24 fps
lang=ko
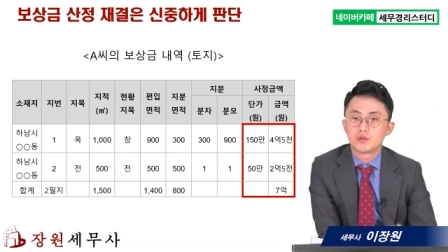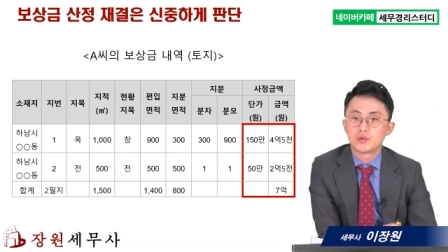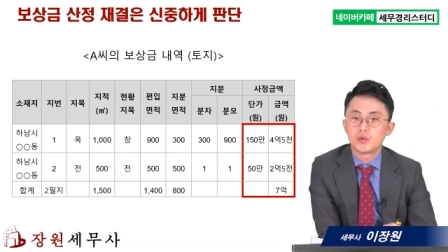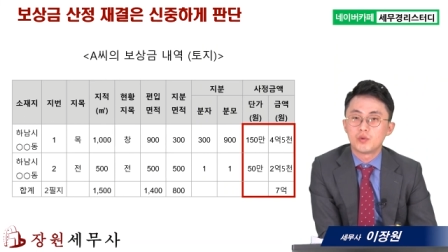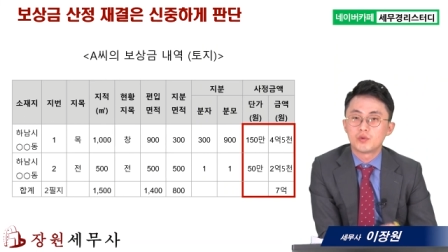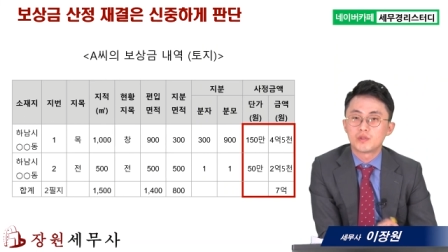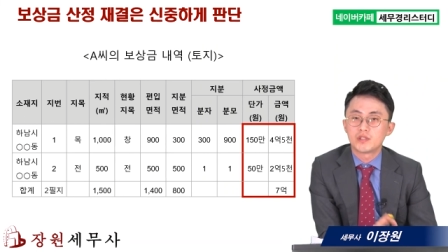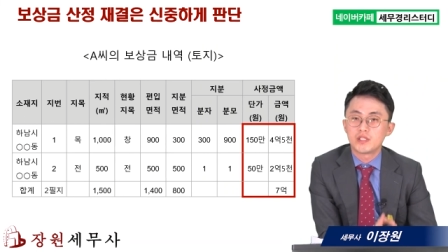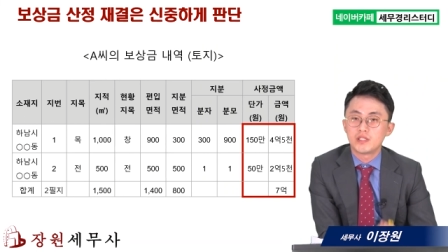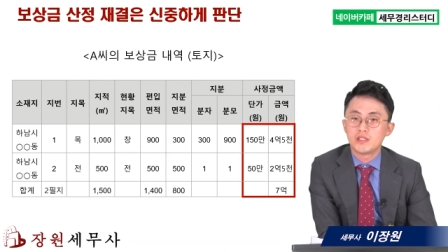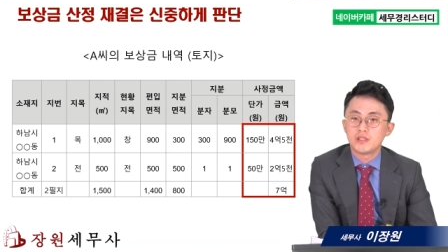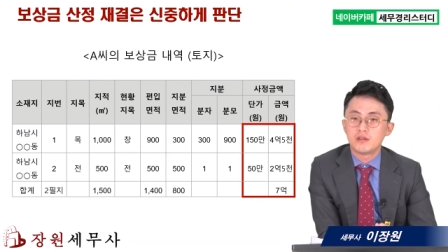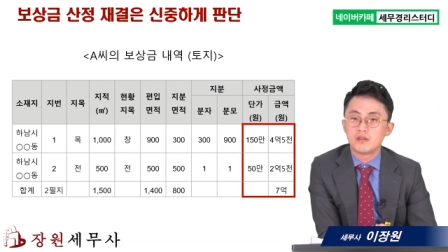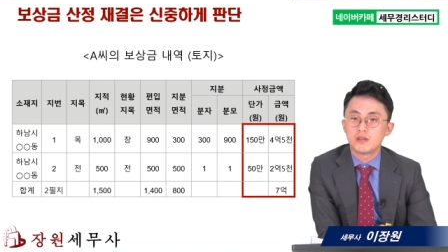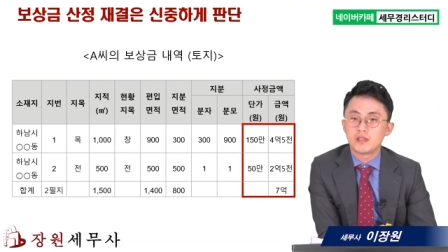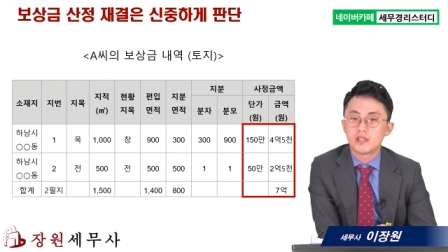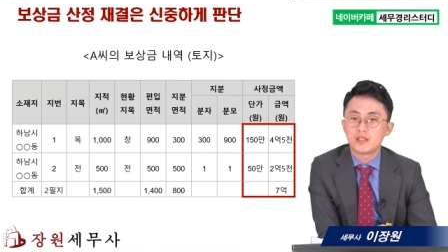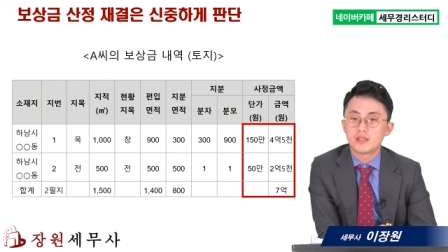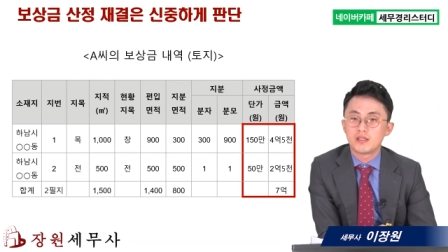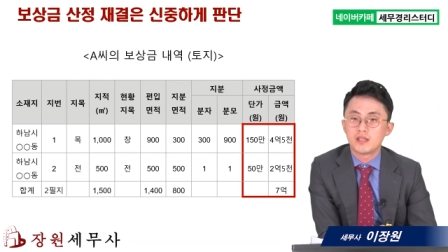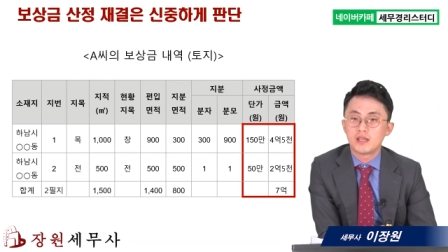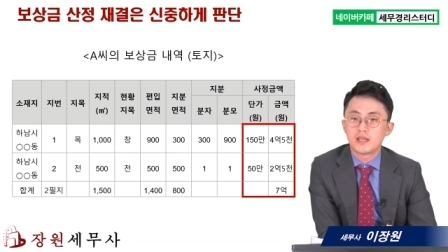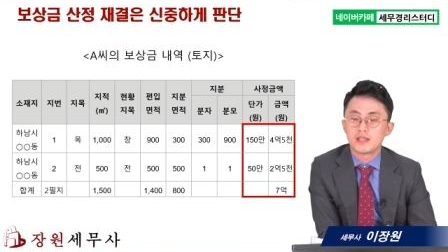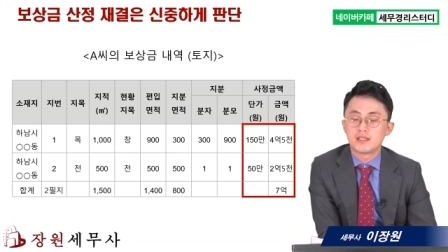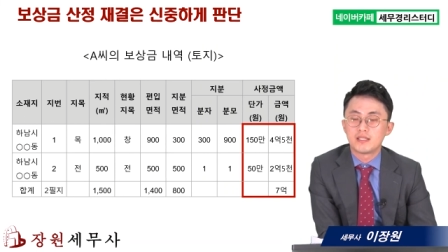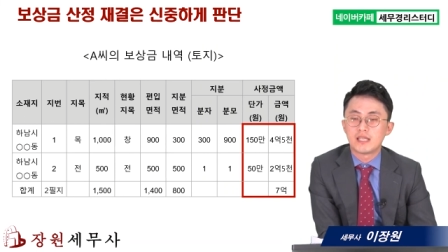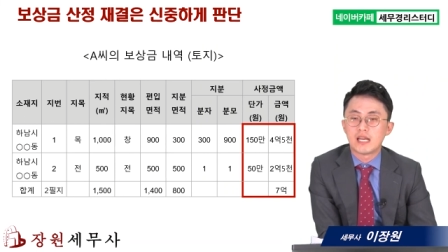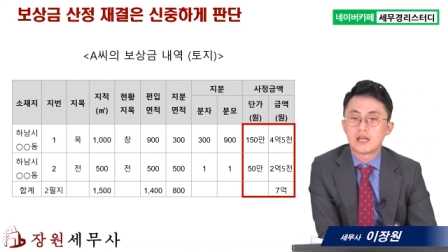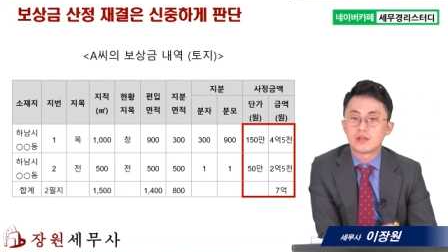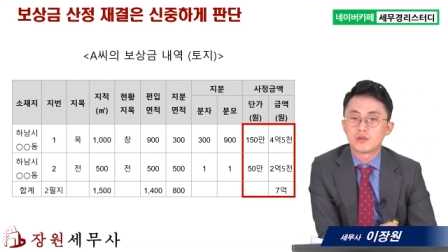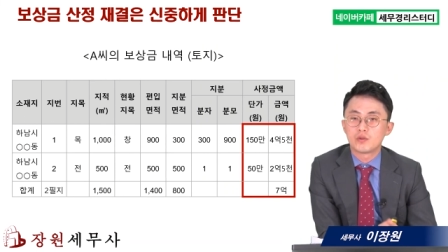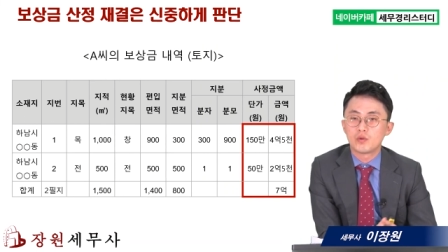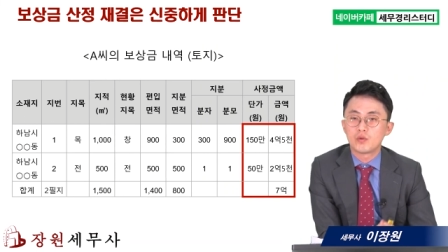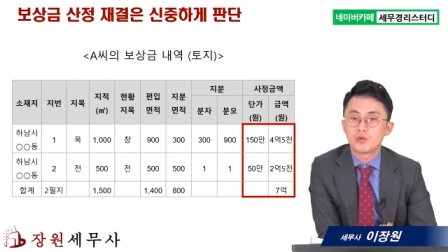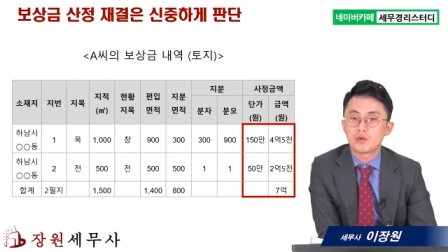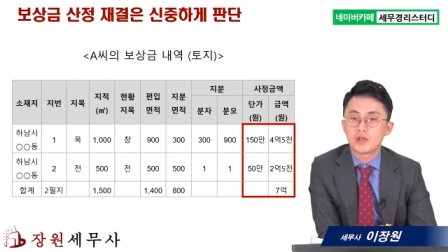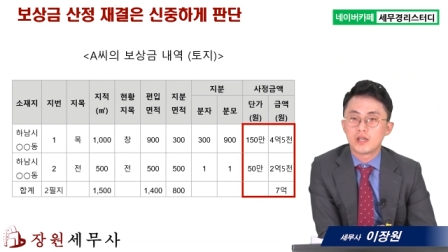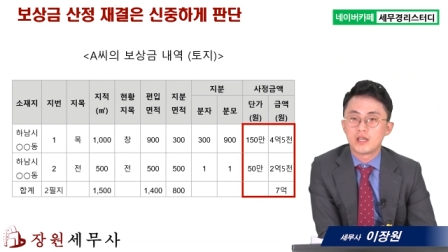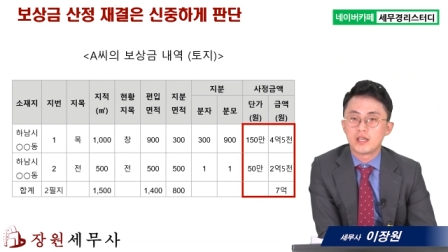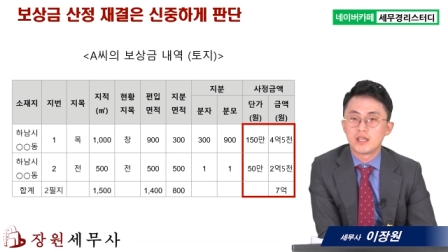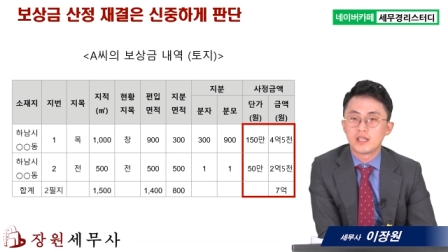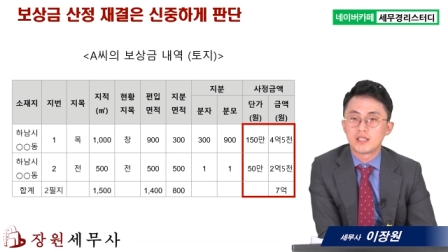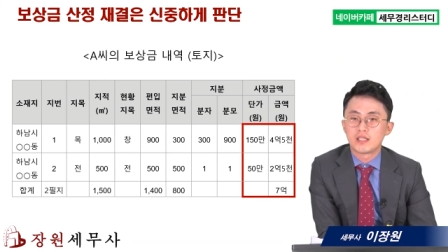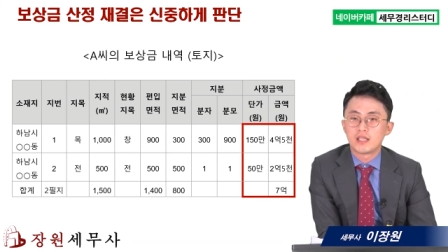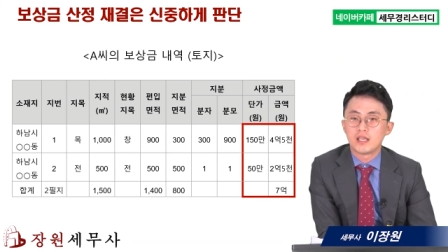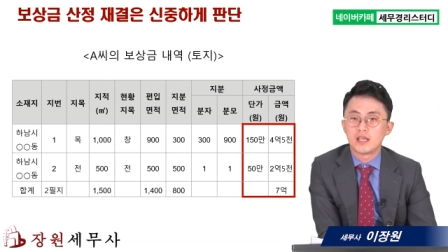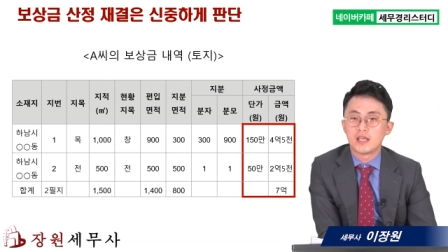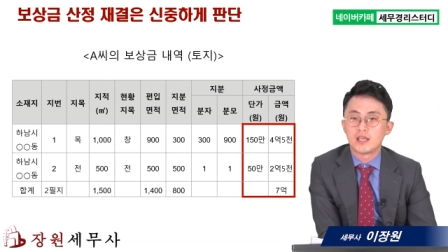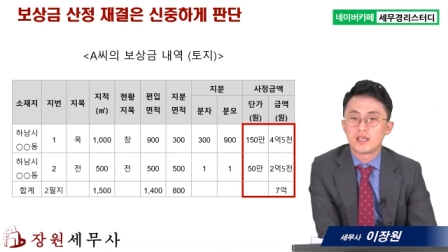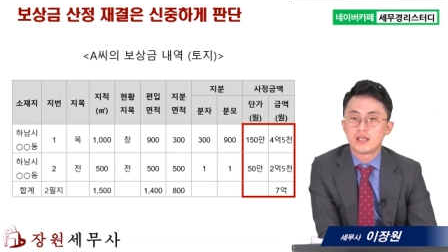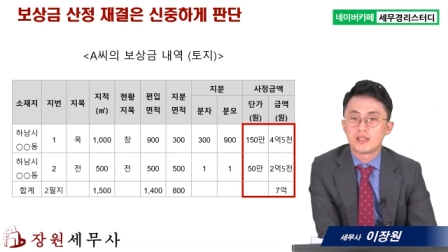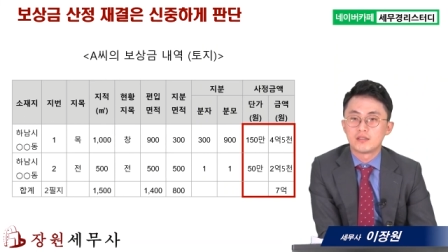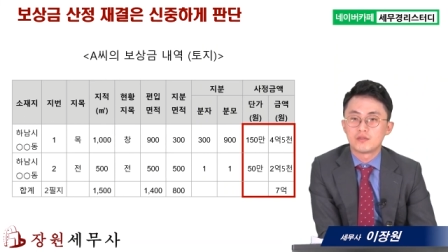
총 7억에 대한 양도가액의